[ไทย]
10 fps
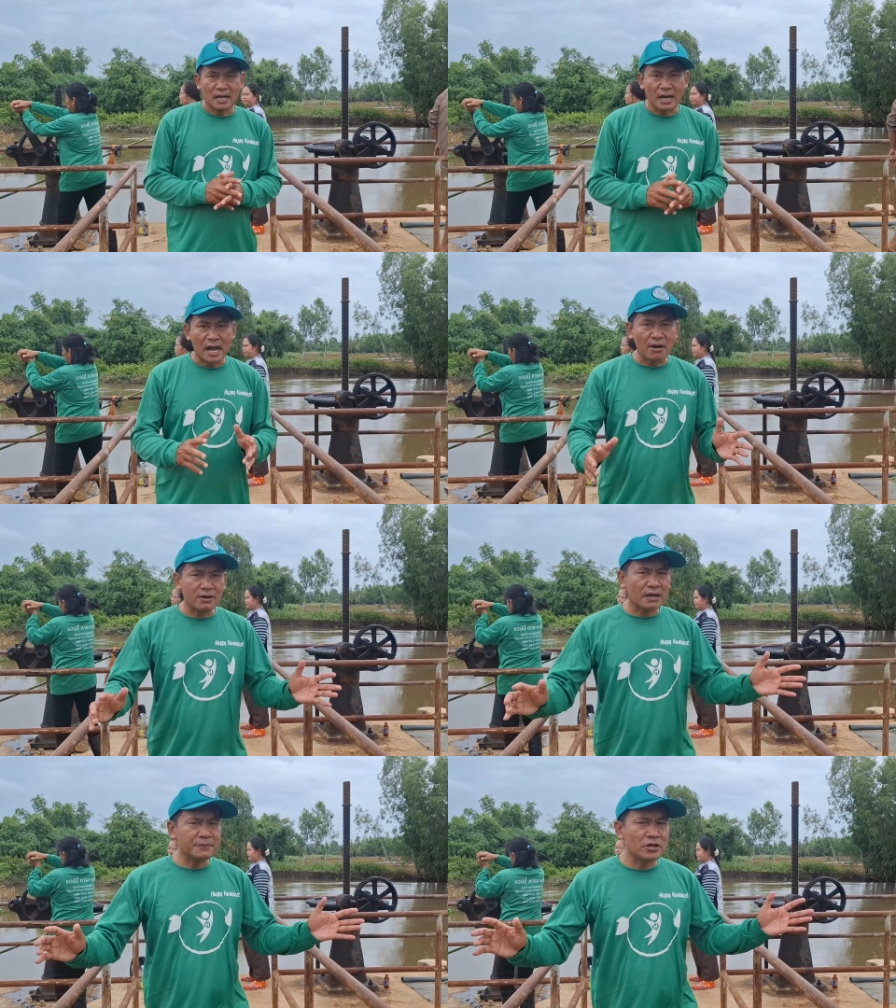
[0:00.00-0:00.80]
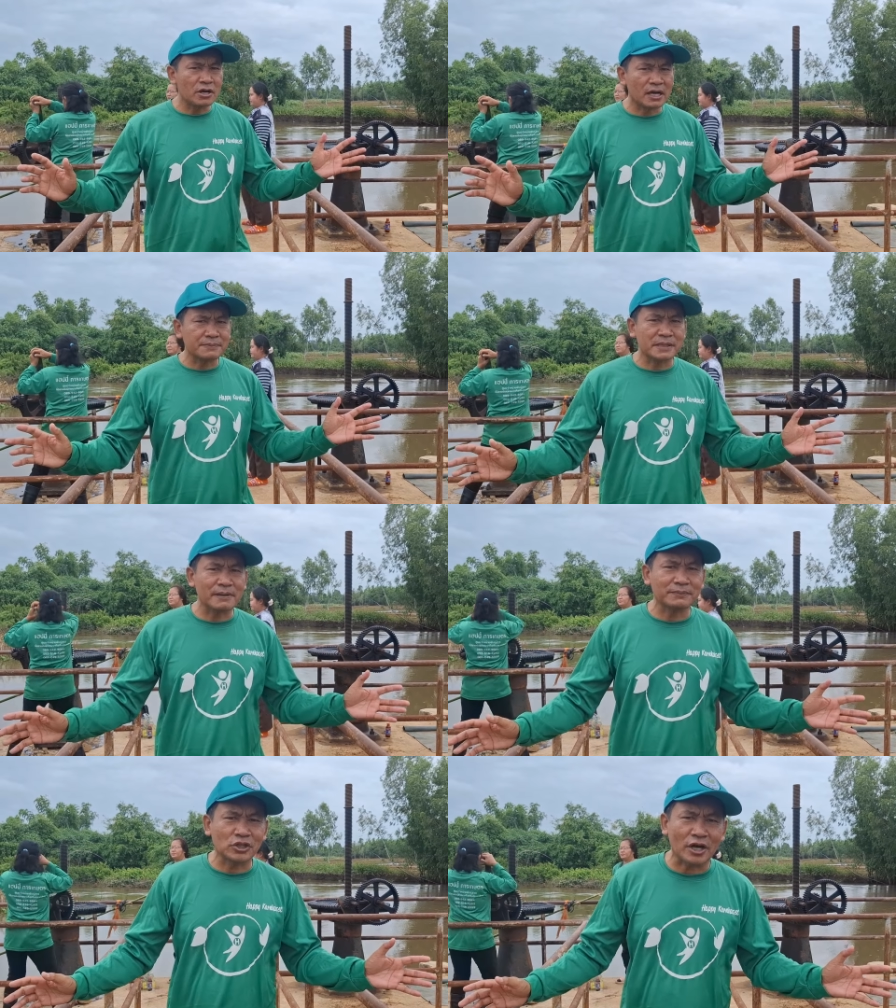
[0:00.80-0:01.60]
เอาครับพี่น้องครับสำ
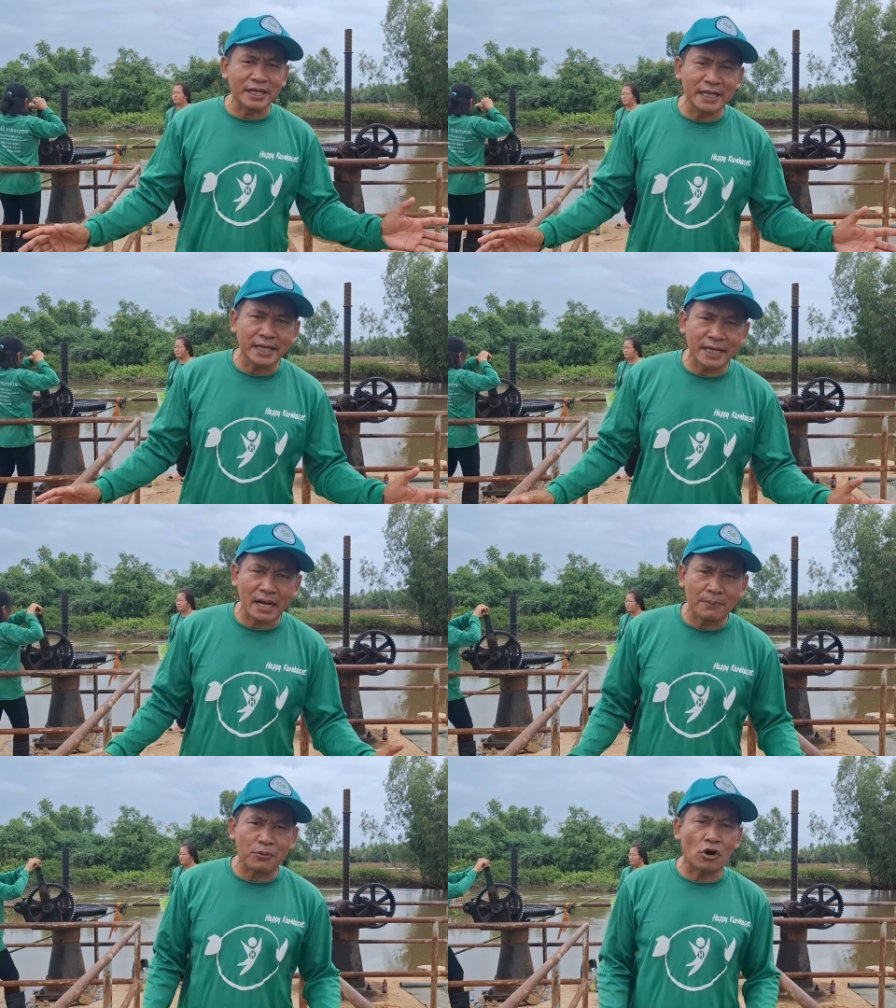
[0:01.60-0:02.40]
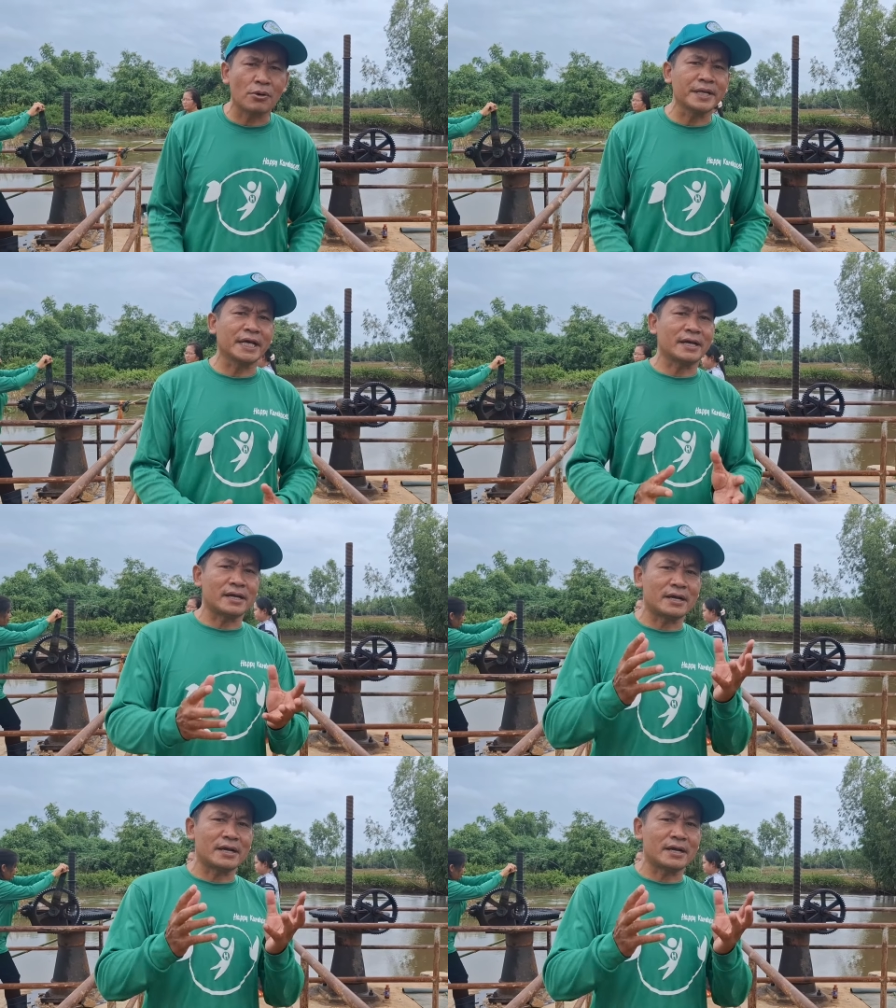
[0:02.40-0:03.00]
หรับตอนนี้ครับผมเนี่ย